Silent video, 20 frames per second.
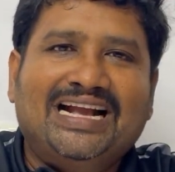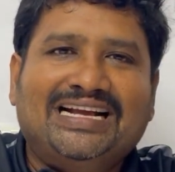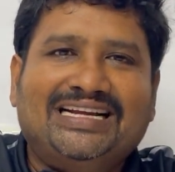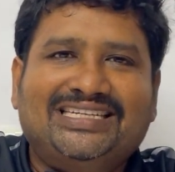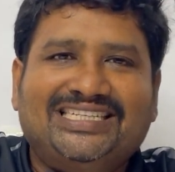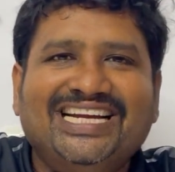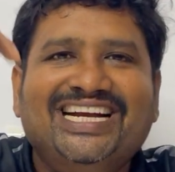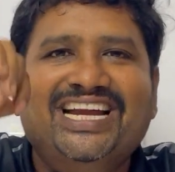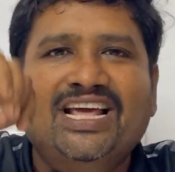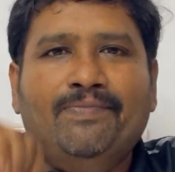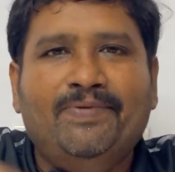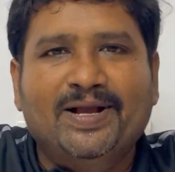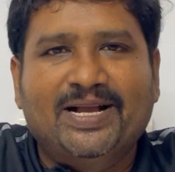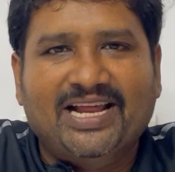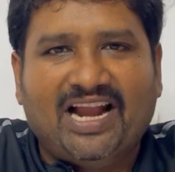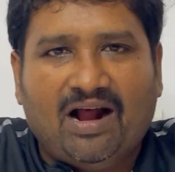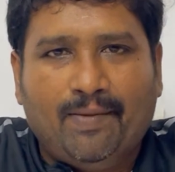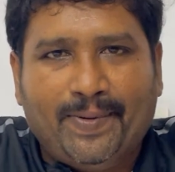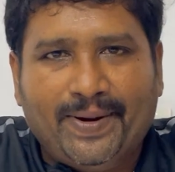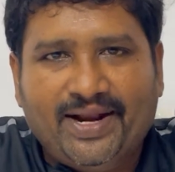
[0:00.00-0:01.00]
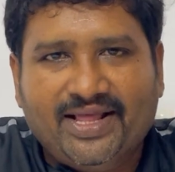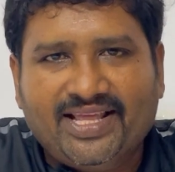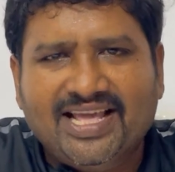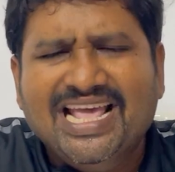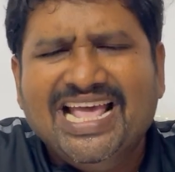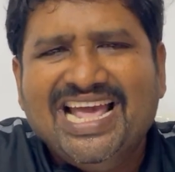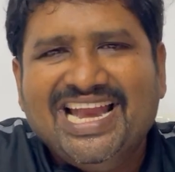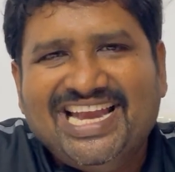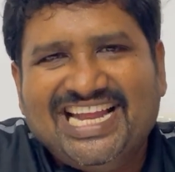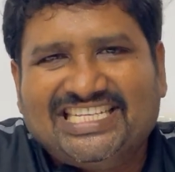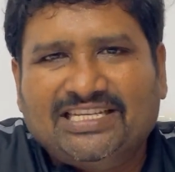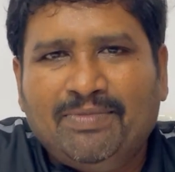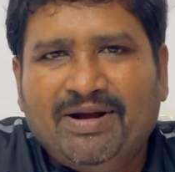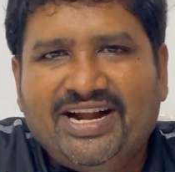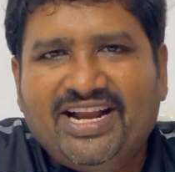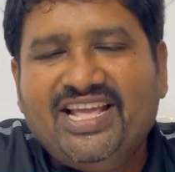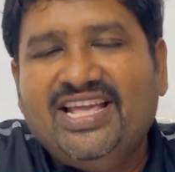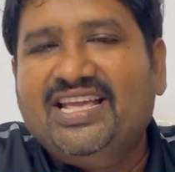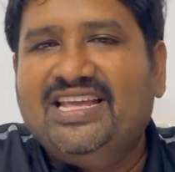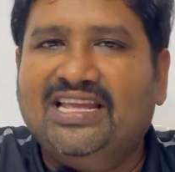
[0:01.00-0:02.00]
టీడీపీ గ్రాప్ అనేది
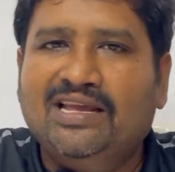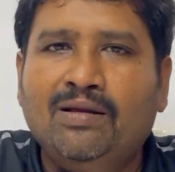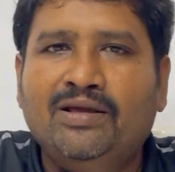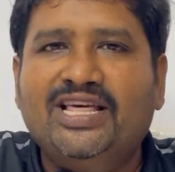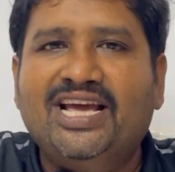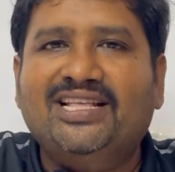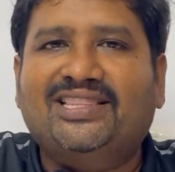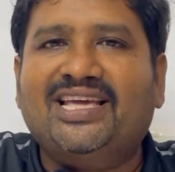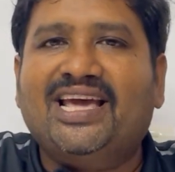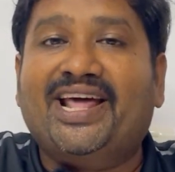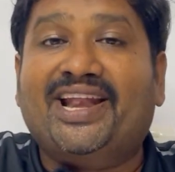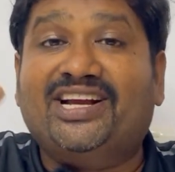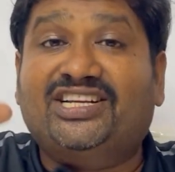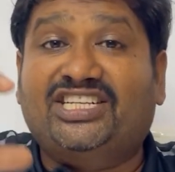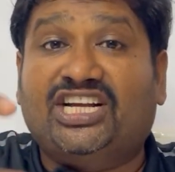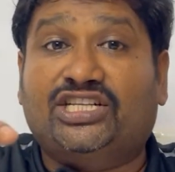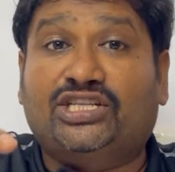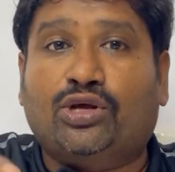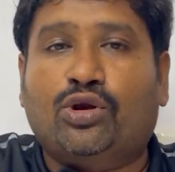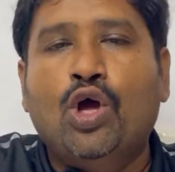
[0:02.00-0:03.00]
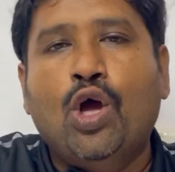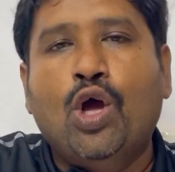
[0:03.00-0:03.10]
నిజమండి ఏదైతే అరెస్ట్ చేస్తారో